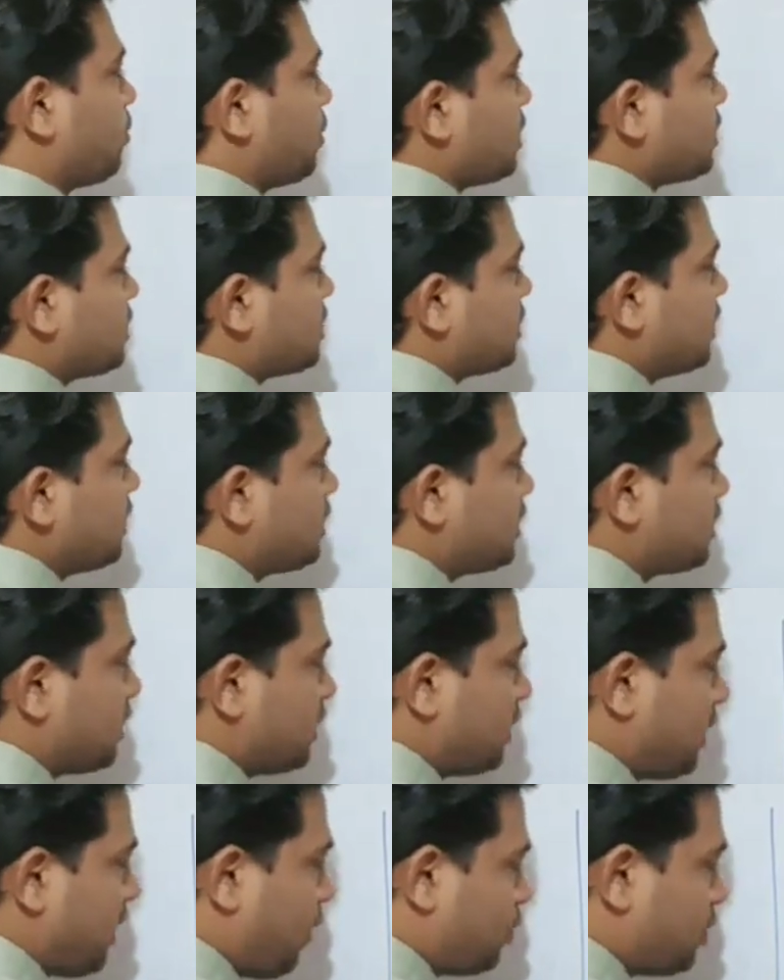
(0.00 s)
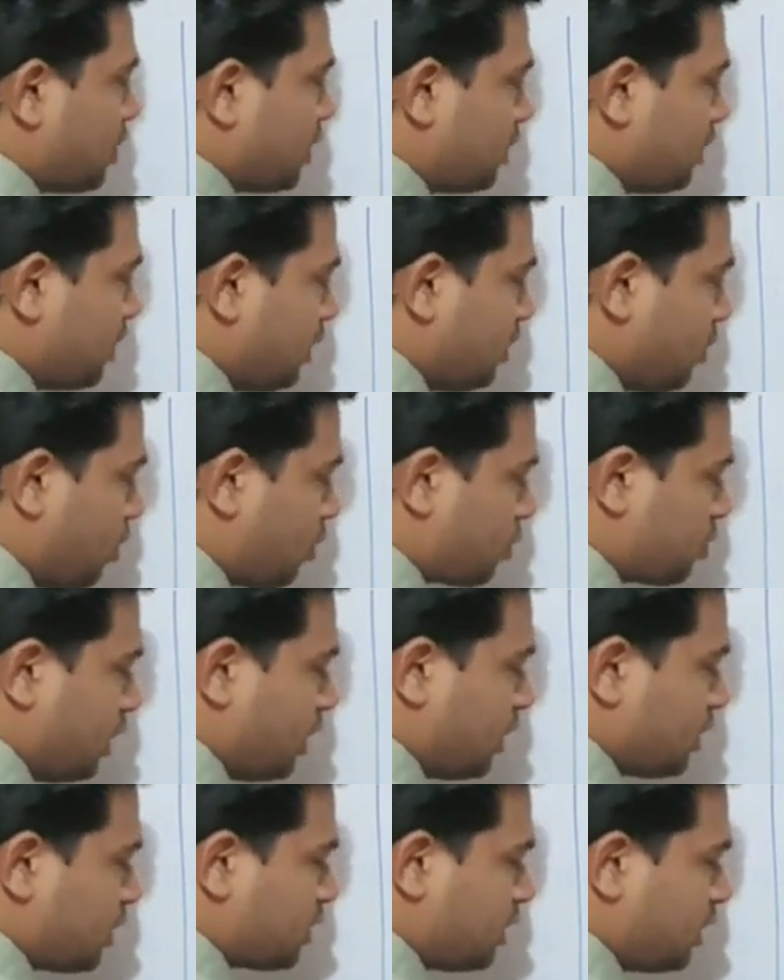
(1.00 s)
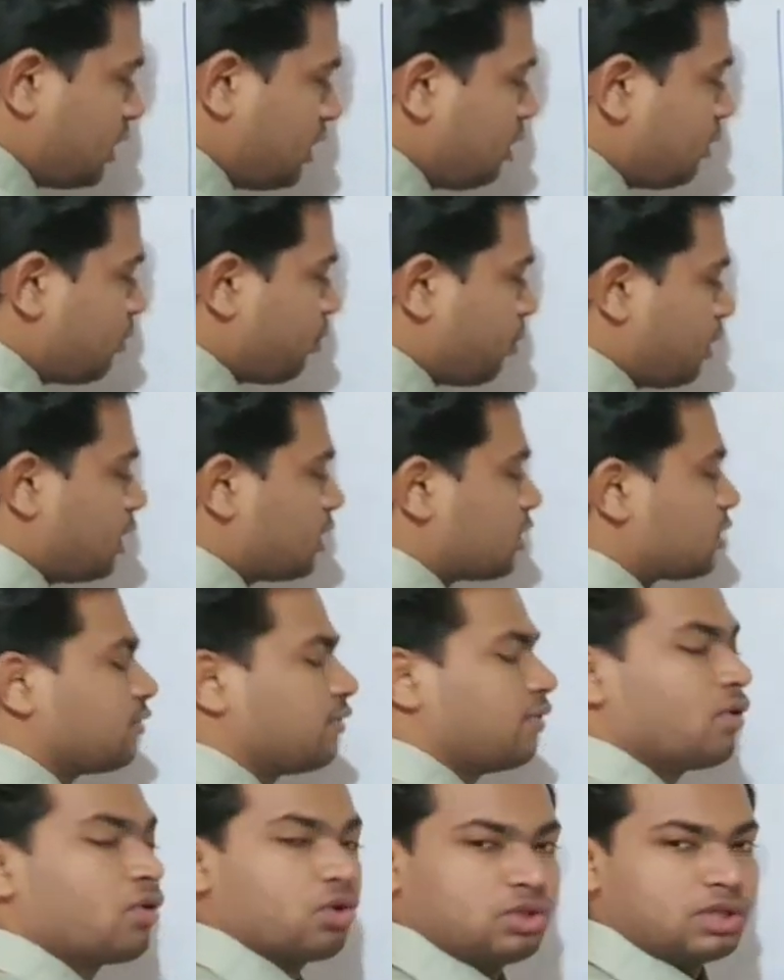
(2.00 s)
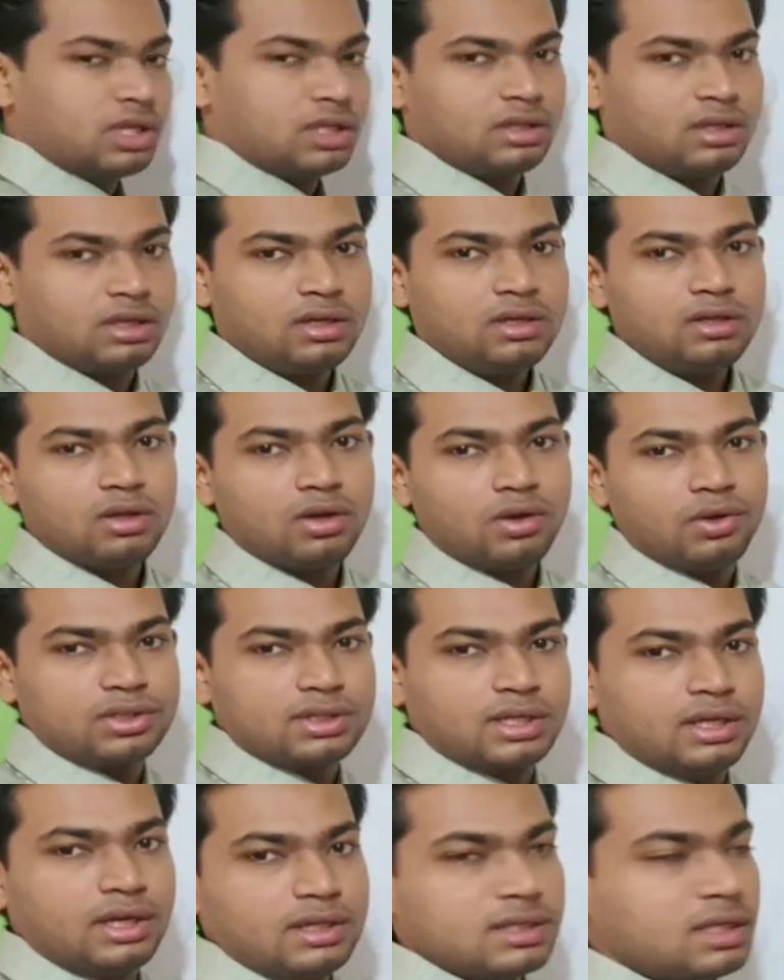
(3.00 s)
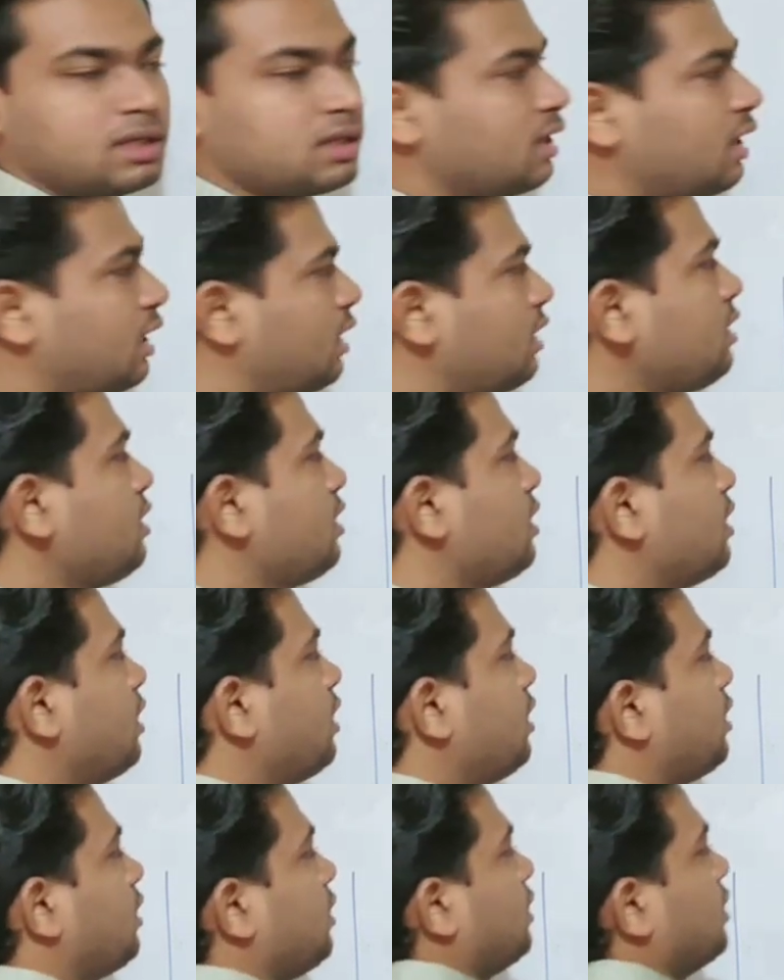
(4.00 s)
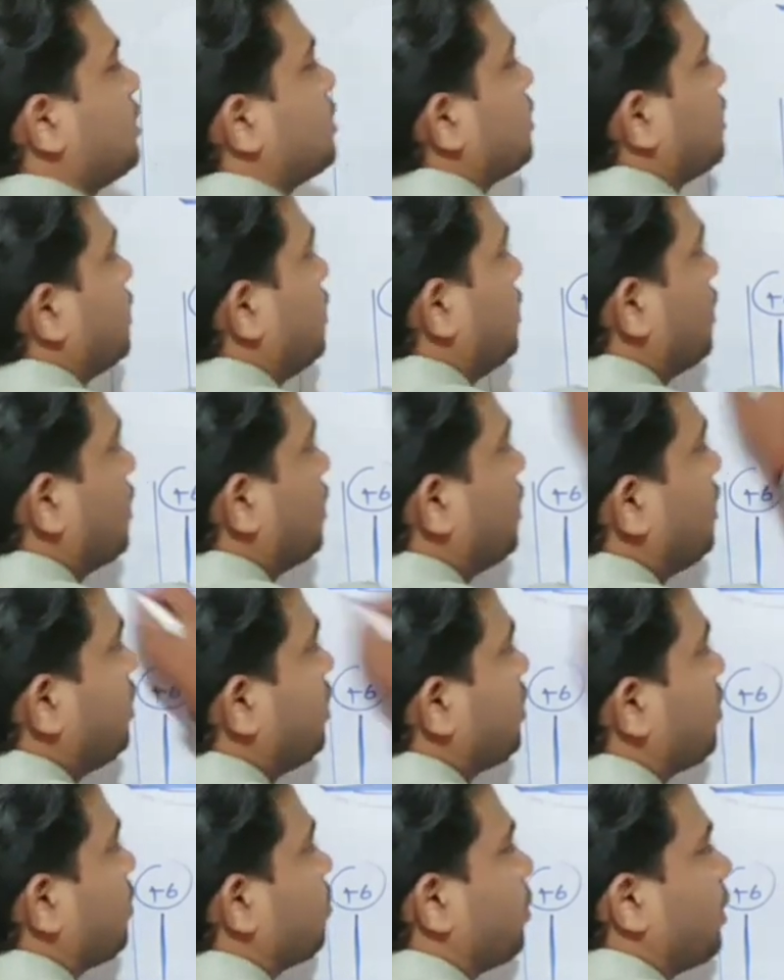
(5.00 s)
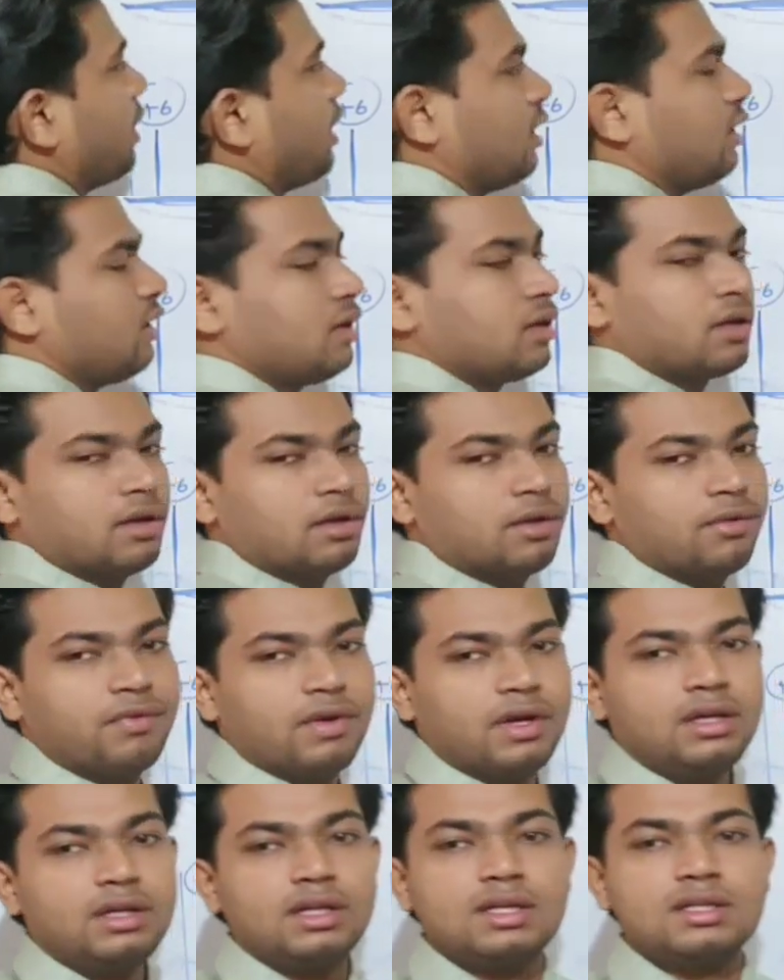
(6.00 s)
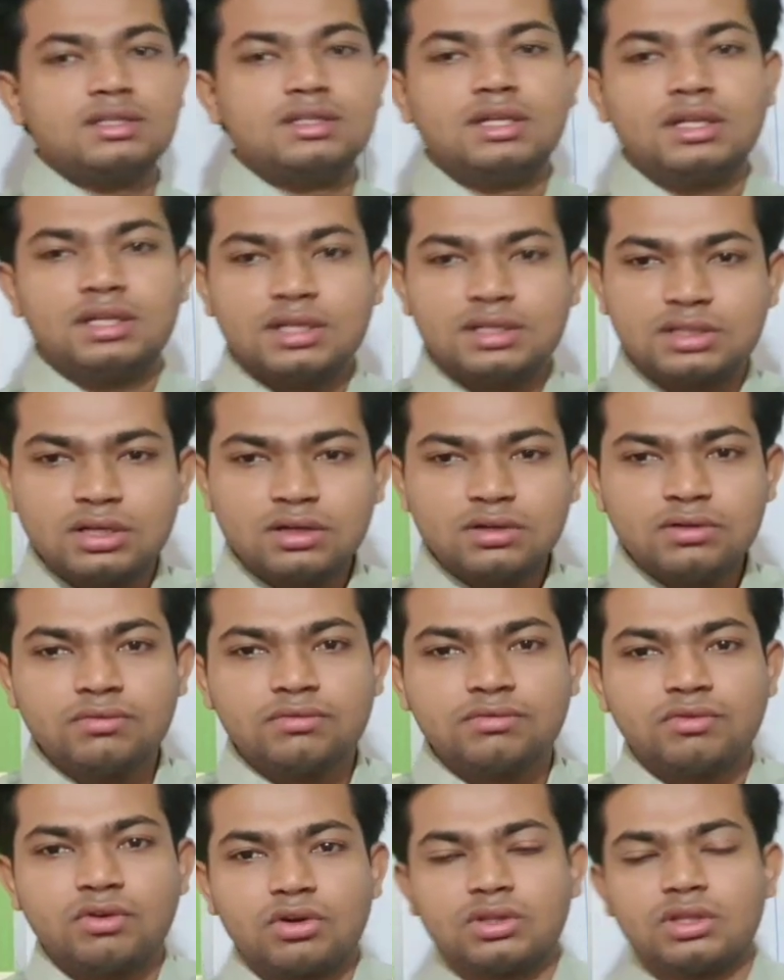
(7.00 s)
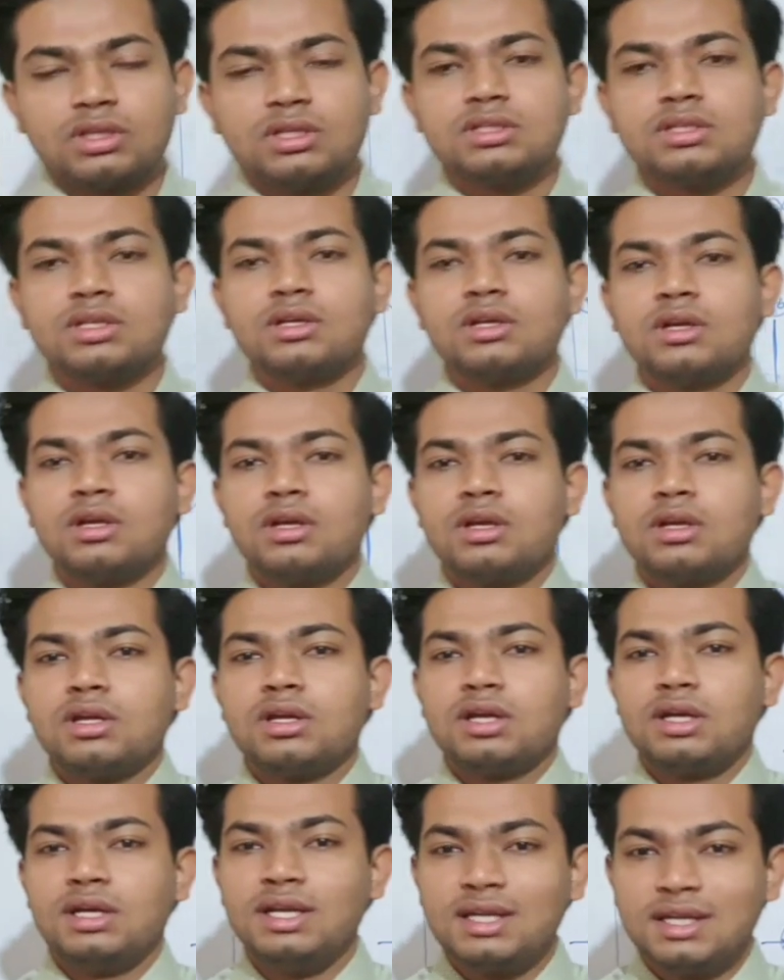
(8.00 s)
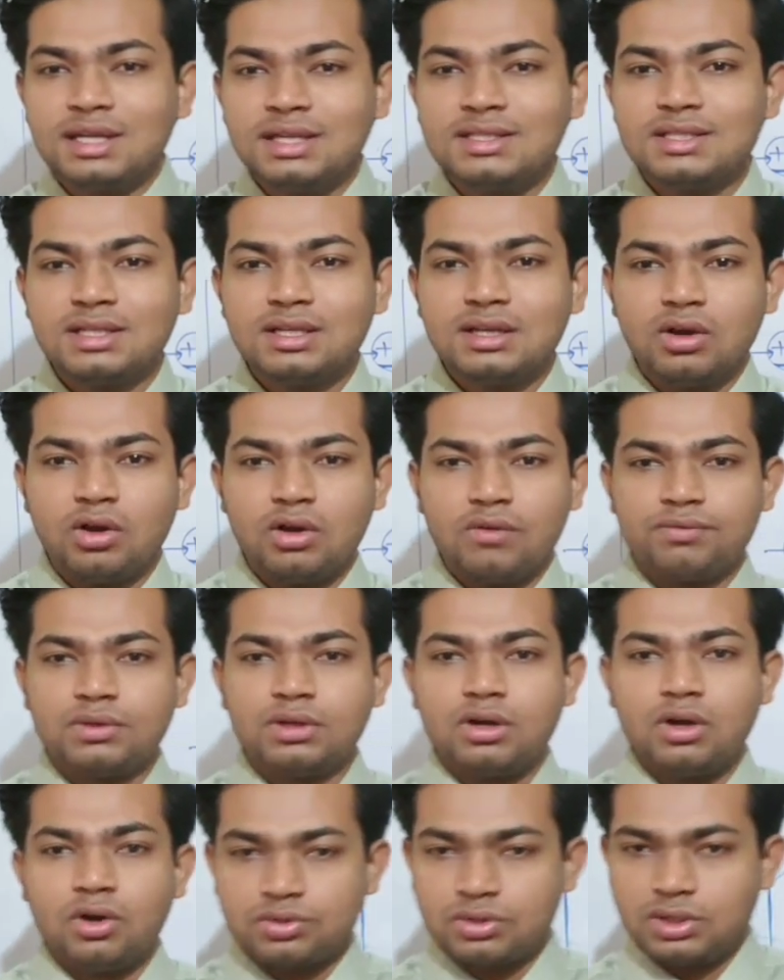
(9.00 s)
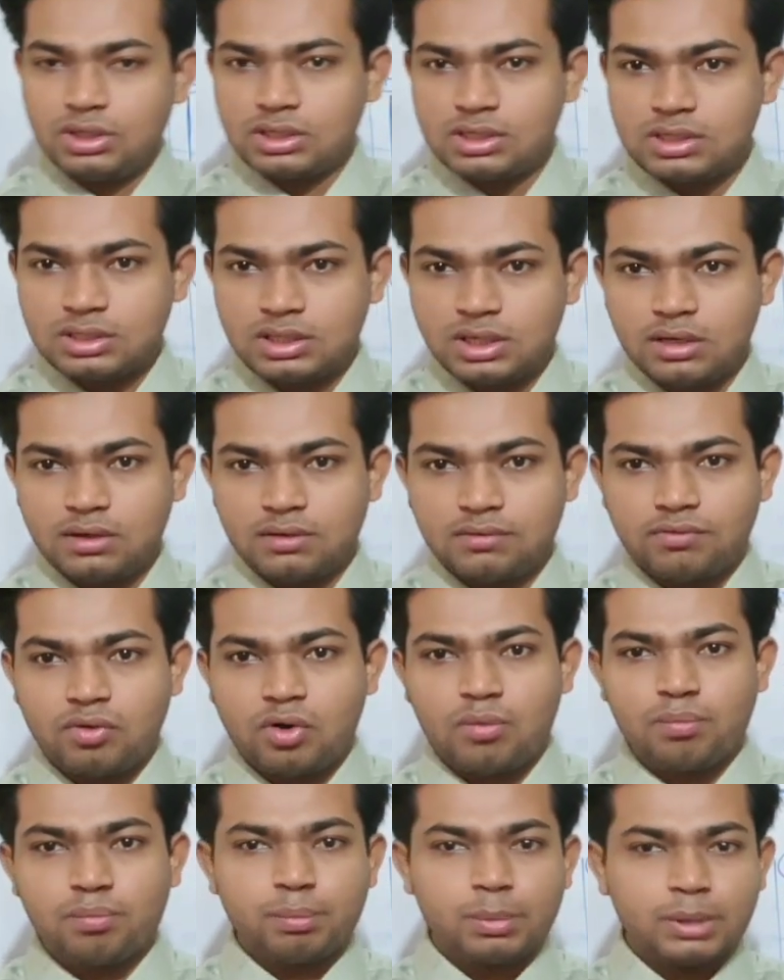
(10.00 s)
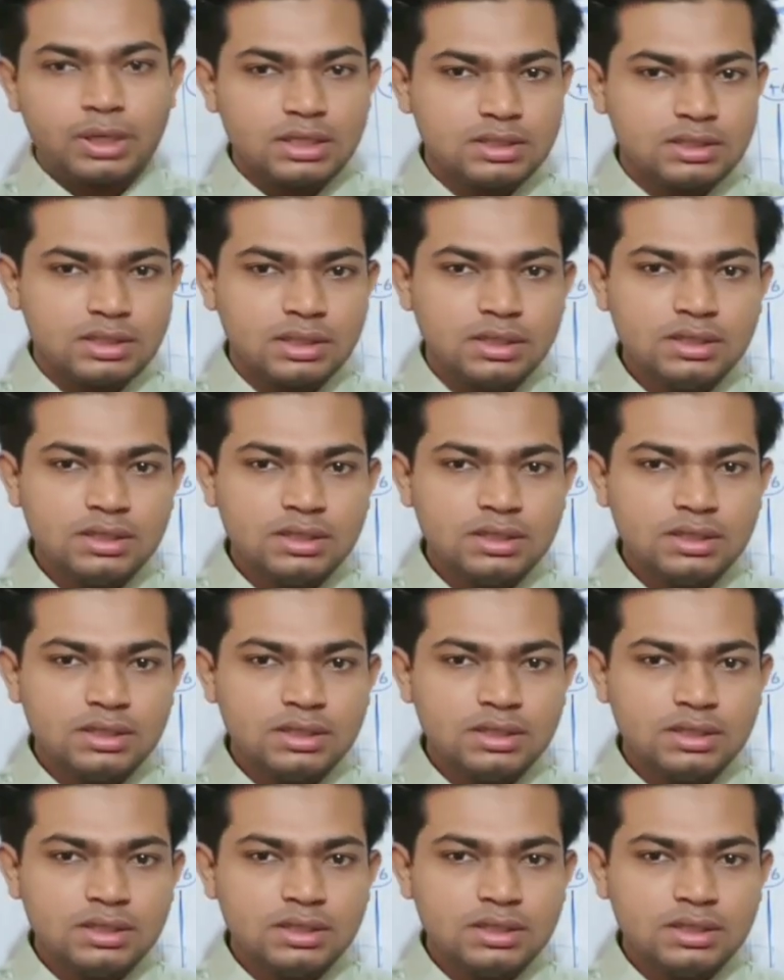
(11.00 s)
प्लस सिक्स की क्या हो जाती है ऑक्सीडेशन स्टेट प्लस फोर हो जाती है और इसका रीज़न क्या है दिस इनर्ट पेयर इफेक्ट इज द रीज़न फॉर दिस डिक्रीजिंग ऑफ द ऑक्सीडेशन स्टेट फ्रॉम प्लस